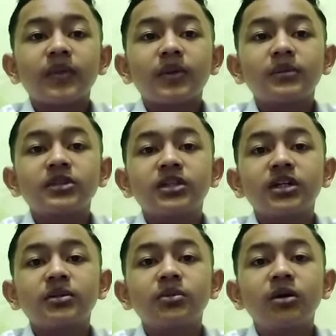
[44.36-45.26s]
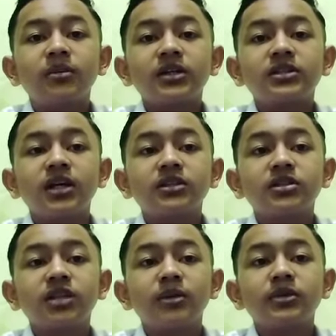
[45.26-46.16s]
mencari buah maja
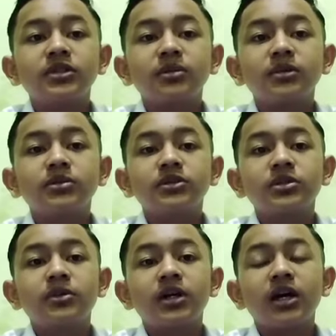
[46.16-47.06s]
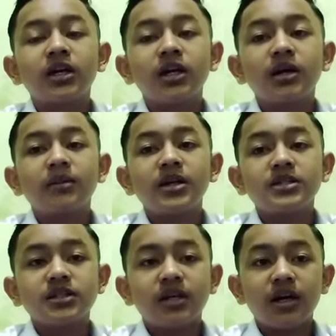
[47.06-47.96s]
tetapi sambil menyebarkan agama
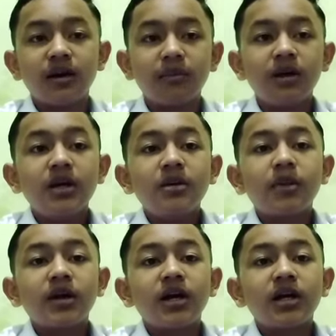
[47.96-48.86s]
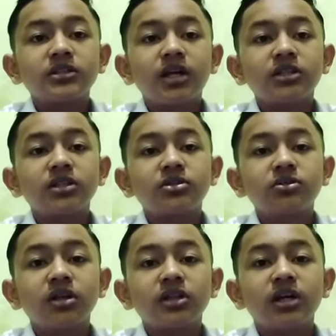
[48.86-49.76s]
Islam. Padahal saat itu
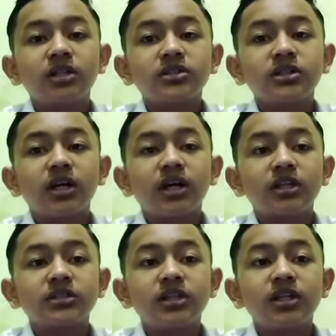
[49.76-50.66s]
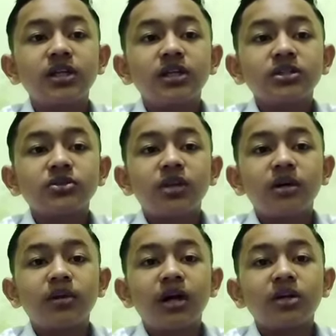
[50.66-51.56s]
kerajaan Kasih sudah
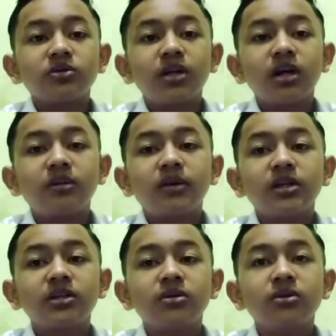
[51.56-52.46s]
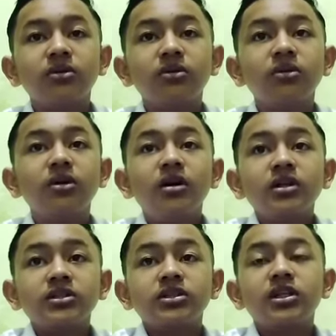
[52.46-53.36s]
menganut agama Hindu.
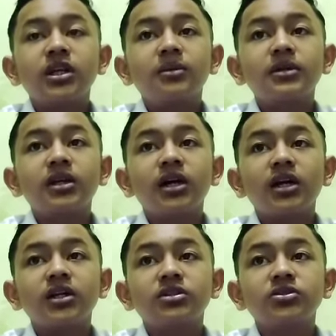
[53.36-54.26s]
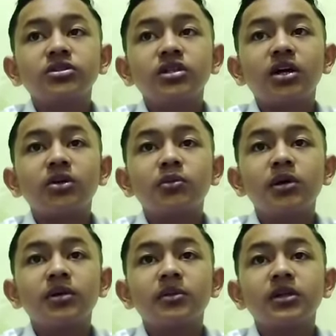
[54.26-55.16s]
Setelah mendengar itu, selaku
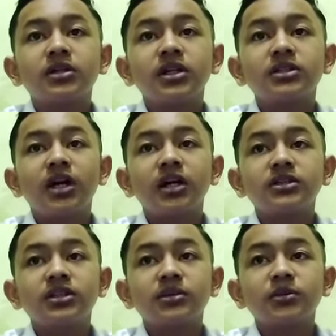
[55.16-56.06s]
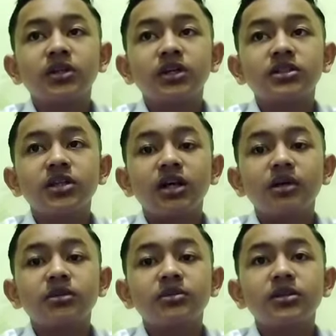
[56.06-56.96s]
pemimpin kerajaan Nyi Rambut Kasih akan
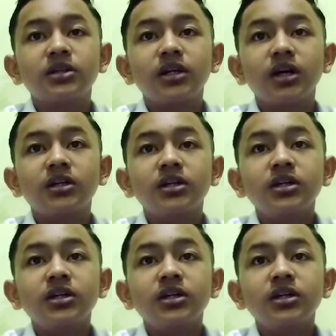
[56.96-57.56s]
memberikan